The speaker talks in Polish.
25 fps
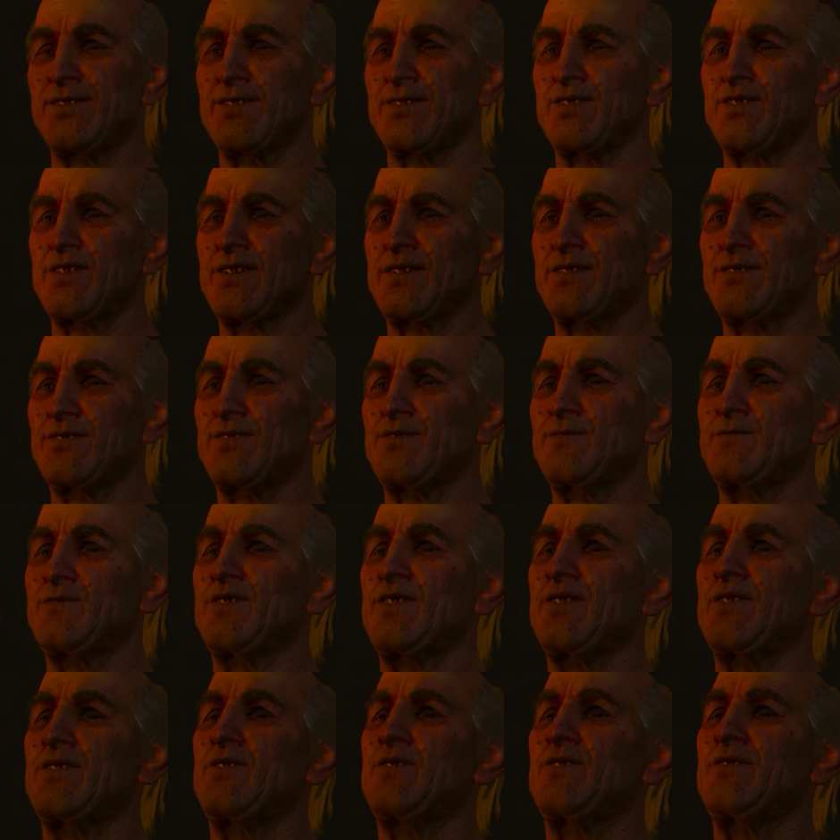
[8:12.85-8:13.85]
więcej
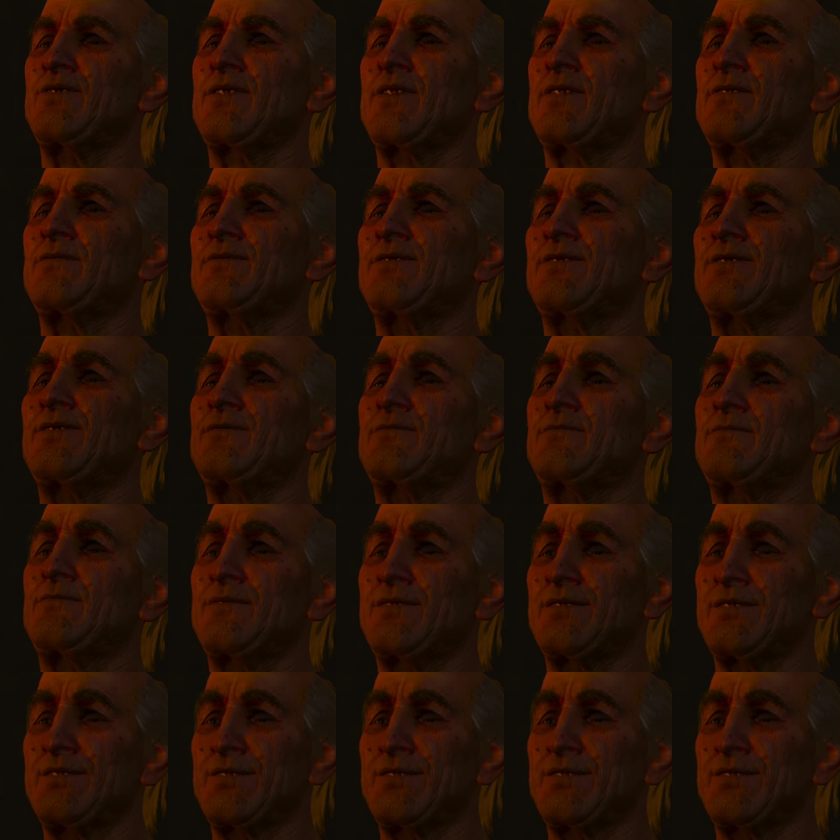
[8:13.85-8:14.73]
niż przez ostatnie